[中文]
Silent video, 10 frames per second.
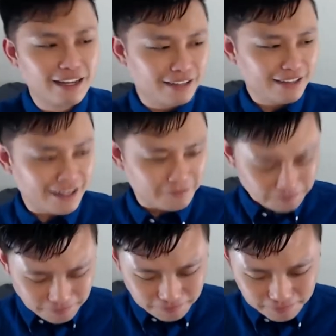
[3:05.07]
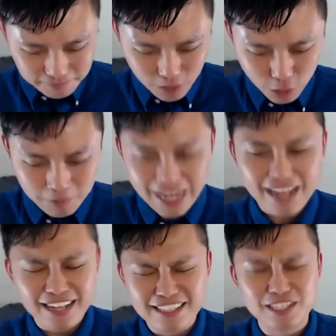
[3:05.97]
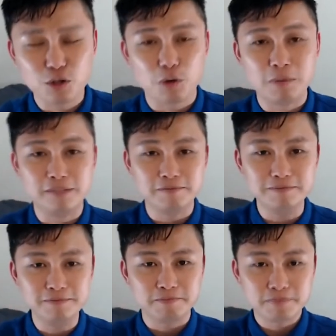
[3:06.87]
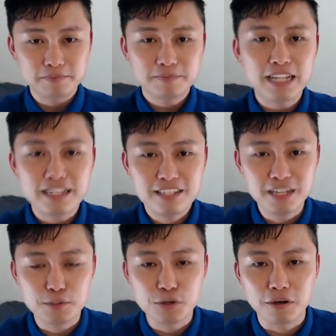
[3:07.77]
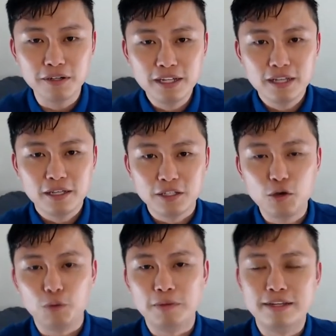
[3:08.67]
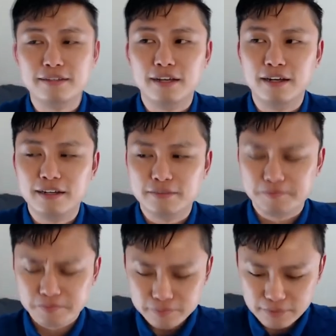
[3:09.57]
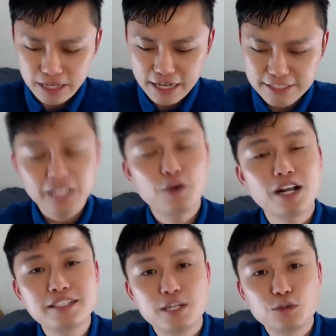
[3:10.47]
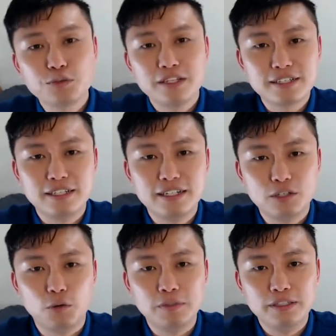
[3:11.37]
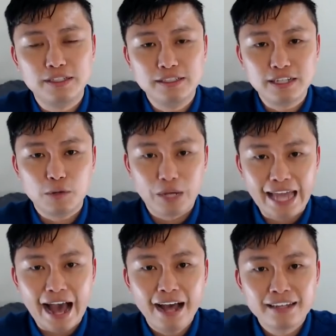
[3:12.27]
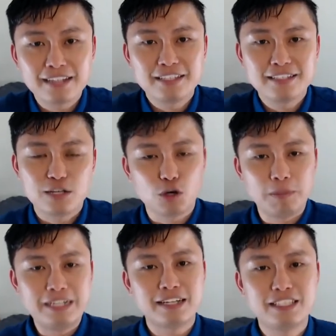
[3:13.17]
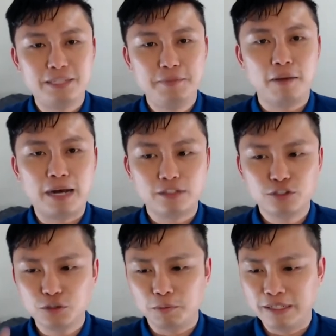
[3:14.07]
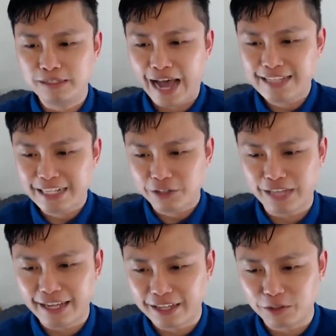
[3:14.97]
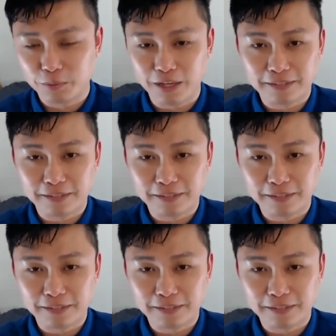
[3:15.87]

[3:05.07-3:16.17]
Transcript: 那虎咪大大他其实对我们真的不错，因为我们呃上个月刚结束的那个我们的那个尾牙，他其实也送我们一张机票嘛，就是我们阿香有拿到，对不对？